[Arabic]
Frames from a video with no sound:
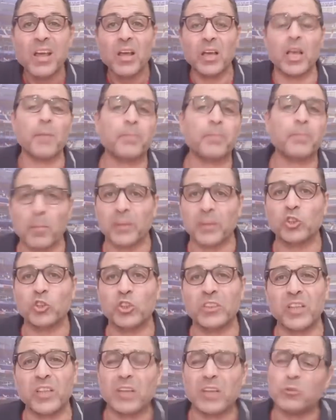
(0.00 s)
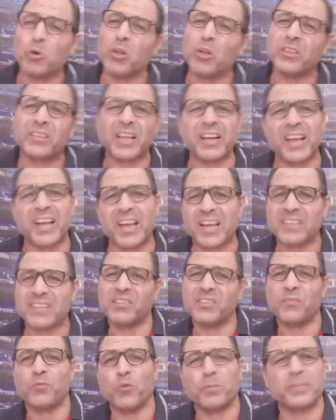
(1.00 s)
جبت مرشدين وقلت انا
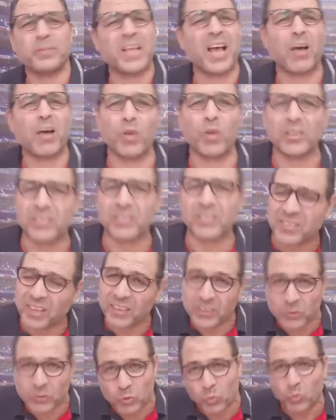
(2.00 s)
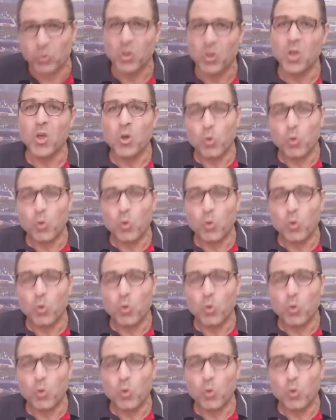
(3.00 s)
اسف وبتاع واعتذرت